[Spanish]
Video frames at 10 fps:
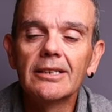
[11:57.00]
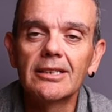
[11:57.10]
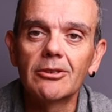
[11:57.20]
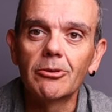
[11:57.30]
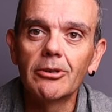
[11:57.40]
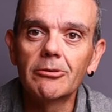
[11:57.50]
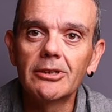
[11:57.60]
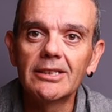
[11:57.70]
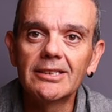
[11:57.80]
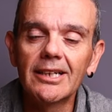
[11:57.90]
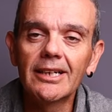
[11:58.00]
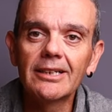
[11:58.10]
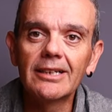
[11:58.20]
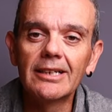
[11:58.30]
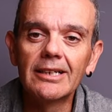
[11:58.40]
suele utilizar
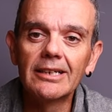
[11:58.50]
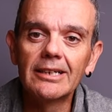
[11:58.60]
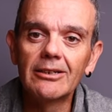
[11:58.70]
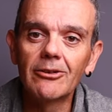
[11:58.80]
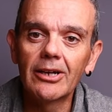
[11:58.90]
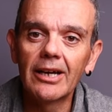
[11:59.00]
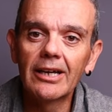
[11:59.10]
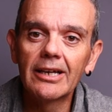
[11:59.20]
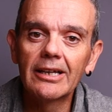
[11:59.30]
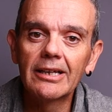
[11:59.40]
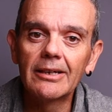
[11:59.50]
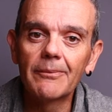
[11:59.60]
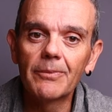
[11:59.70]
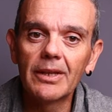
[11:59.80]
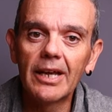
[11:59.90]
eh, lo que
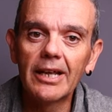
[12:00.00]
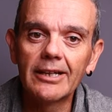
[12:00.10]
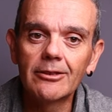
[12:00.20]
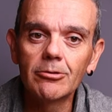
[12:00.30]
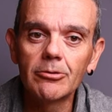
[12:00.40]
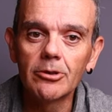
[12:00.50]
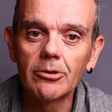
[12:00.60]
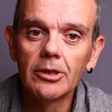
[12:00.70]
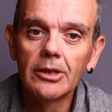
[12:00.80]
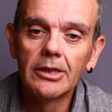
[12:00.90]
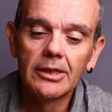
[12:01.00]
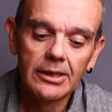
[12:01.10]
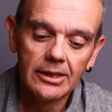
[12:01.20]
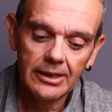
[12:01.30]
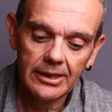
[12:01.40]
es en estudio.
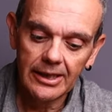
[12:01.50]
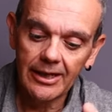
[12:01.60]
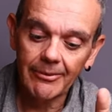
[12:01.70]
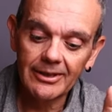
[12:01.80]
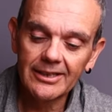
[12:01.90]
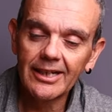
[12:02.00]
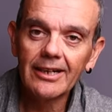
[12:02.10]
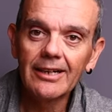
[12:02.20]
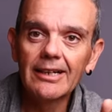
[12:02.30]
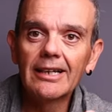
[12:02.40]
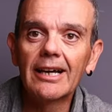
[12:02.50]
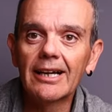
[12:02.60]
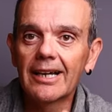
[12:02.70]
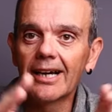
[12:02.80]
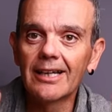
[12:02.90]
Las ventanas,
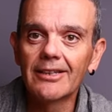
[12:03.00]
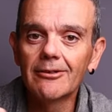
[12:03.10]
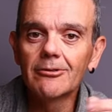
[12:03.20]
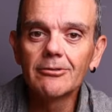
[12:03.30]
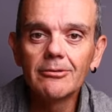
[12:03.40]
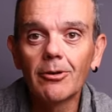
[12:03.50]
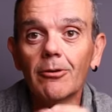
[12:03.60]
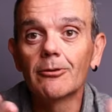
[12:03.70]
las cajas de luz,